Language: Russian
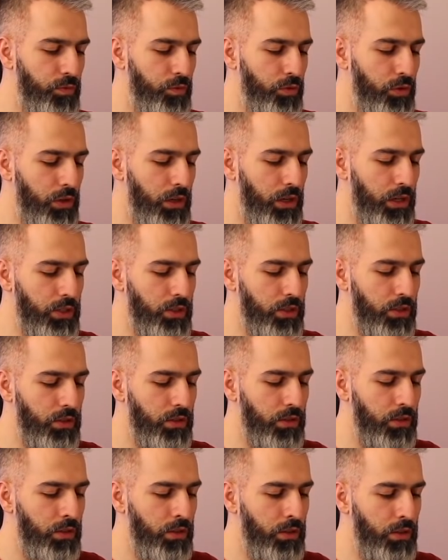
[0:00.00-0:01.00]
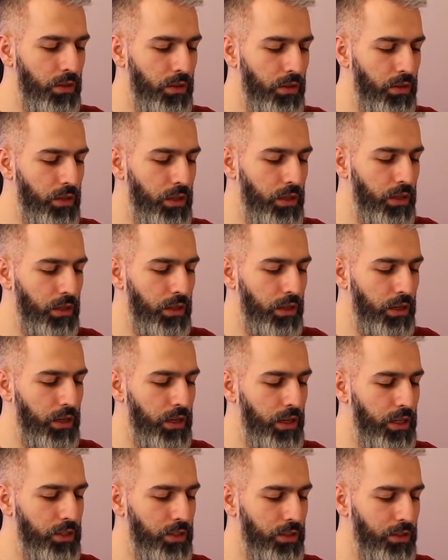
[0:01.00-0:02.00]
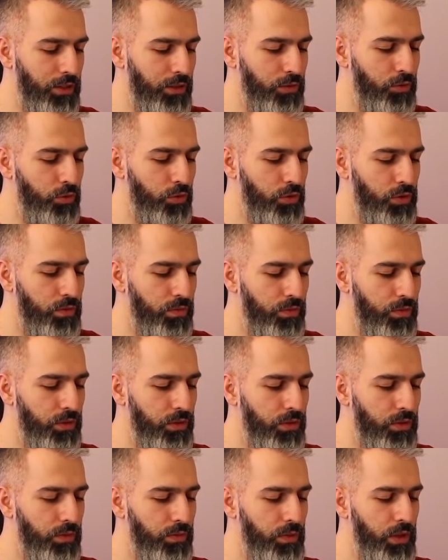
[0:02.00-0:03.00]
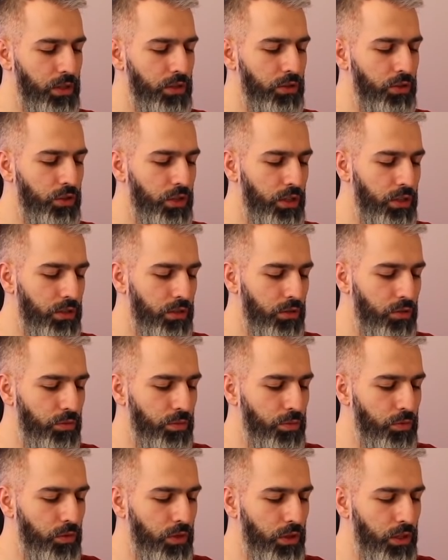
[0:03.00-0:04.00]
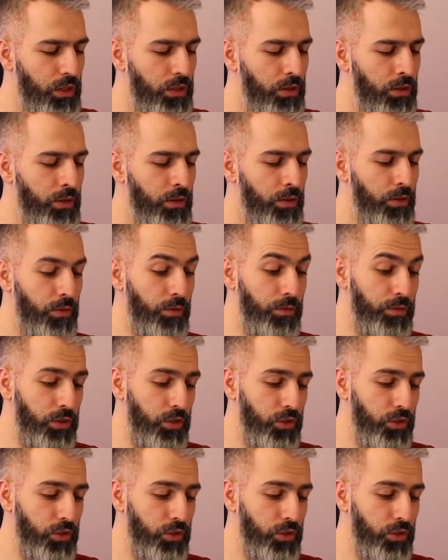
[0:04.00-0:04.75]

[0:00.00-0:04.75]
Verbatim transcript: двух разных да, локациях, ну то есть в верхней части купюры и в